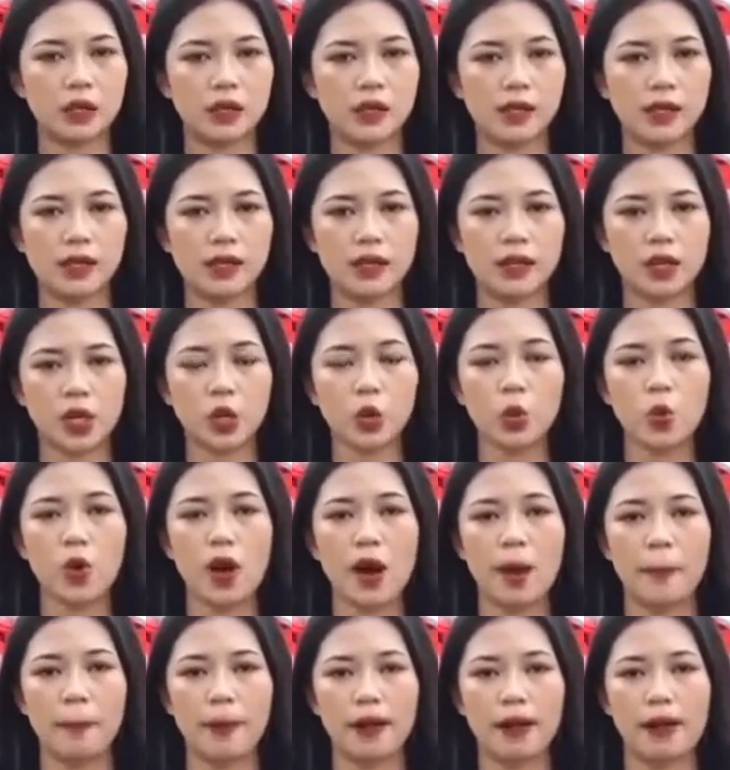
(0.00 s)
e,
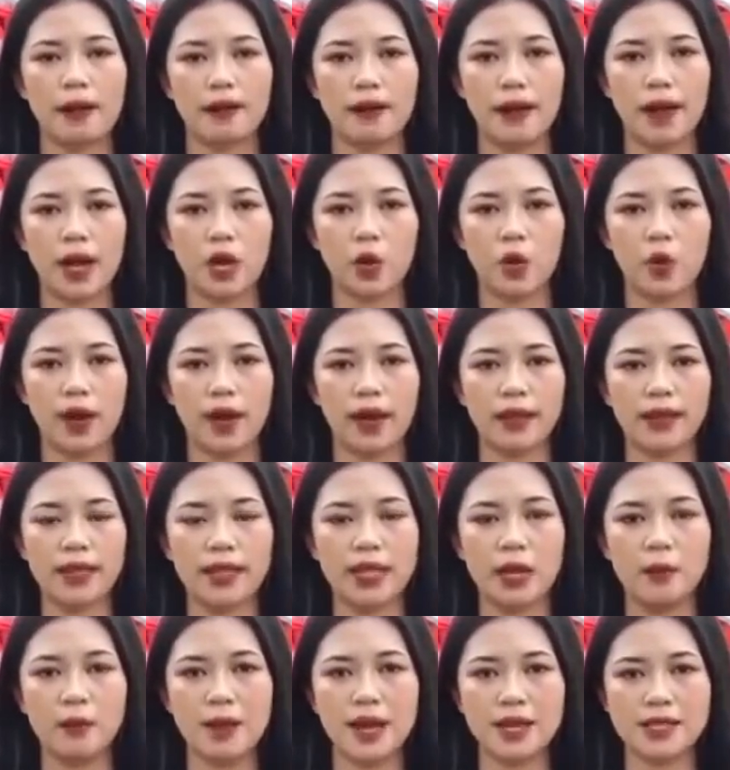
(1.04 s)
Ketua PKK RW
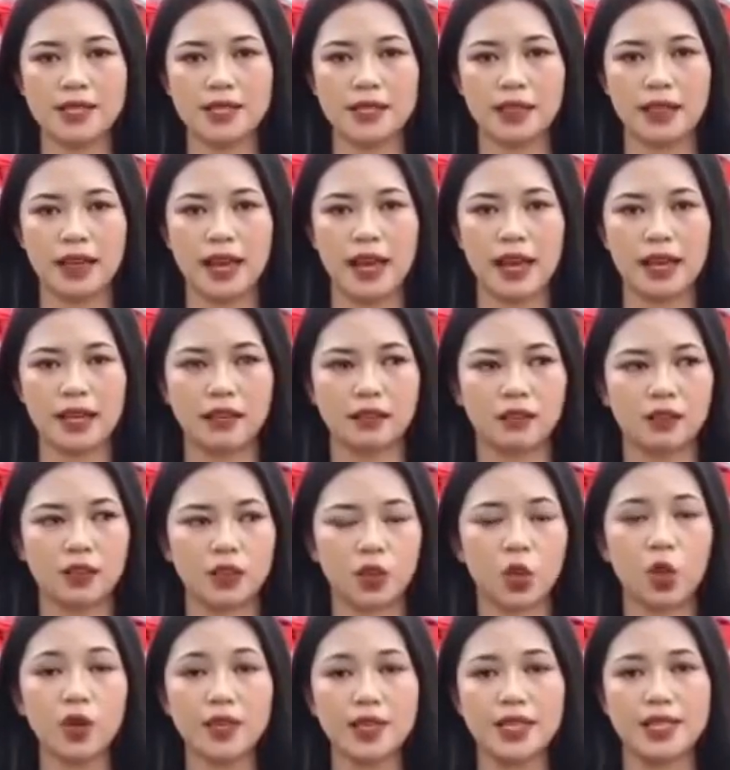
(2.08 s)
13 terkait
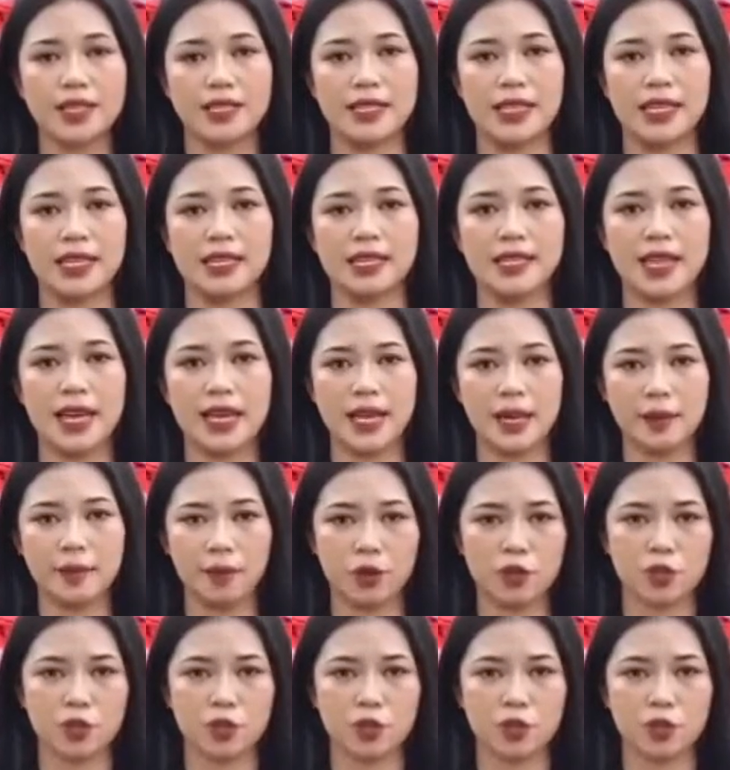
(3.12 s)
kondisi dari